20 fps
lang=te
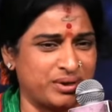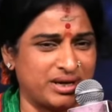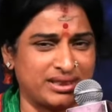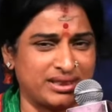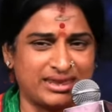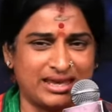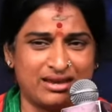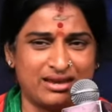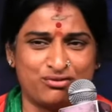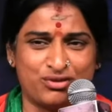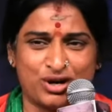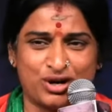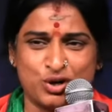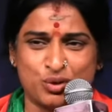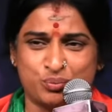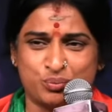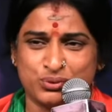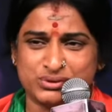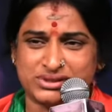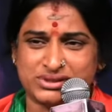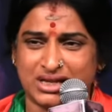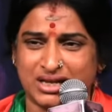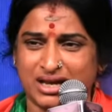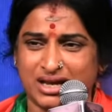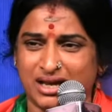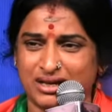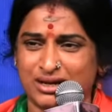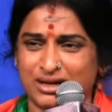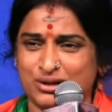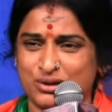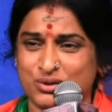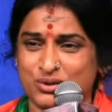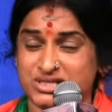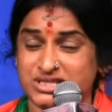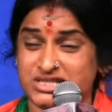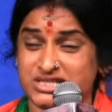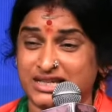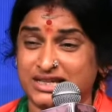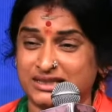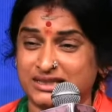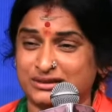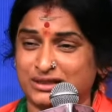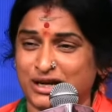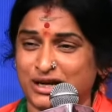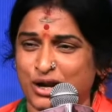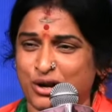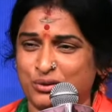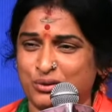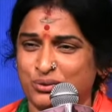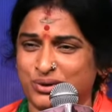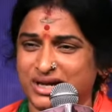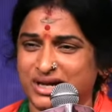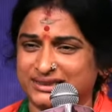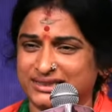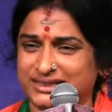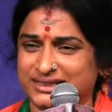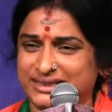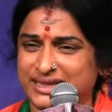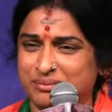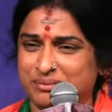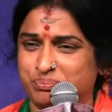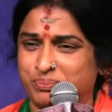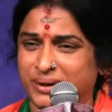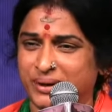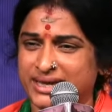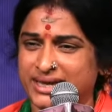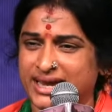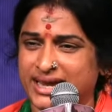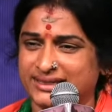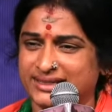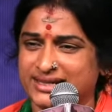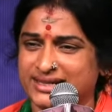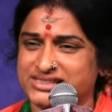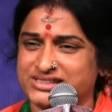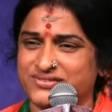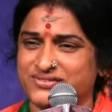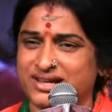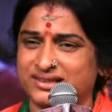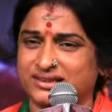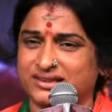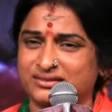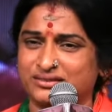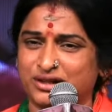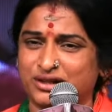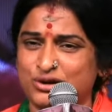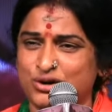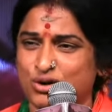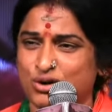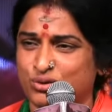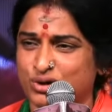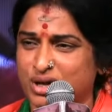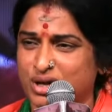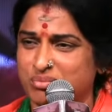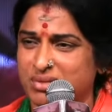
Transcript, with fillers: పడితే వాళ్ళు పుస్తకాలలో చరిత్రలను గత డెబ్బై ఐదేళ్ళ స్వాతంత్రంలో కూడా